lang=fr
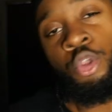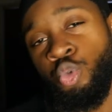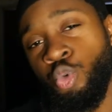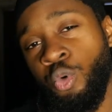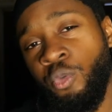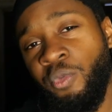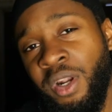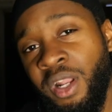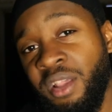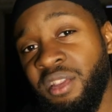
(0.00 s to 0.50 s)

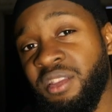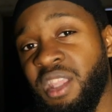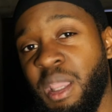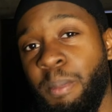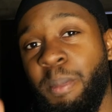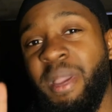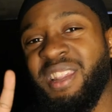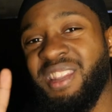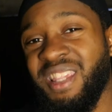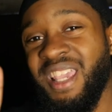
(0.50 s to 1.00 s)
Donc voilà, c'était
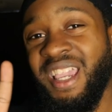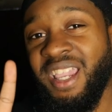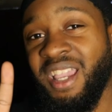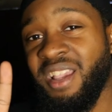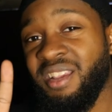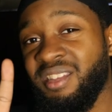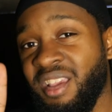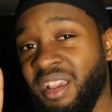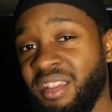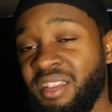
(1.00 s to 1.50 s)
mes 5
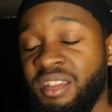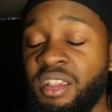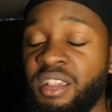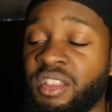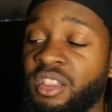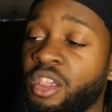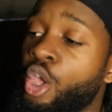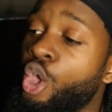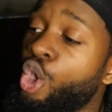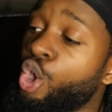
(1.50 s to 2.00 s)

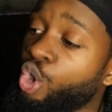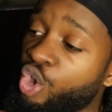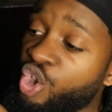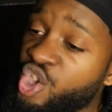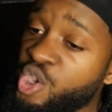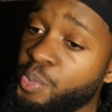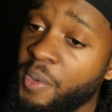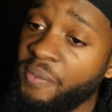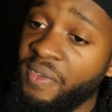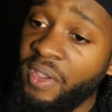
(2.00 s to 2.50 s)
exercices que
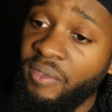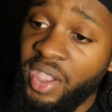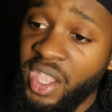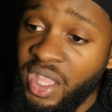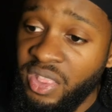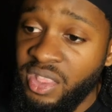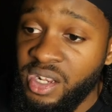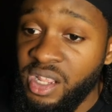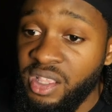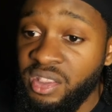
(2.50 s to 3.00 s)
tu peux faire avec
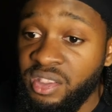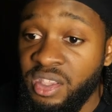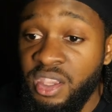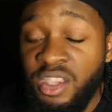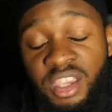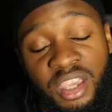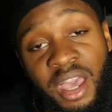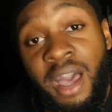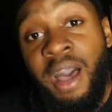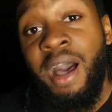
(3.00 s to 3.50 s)
un
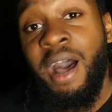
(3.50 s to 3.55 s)
élastique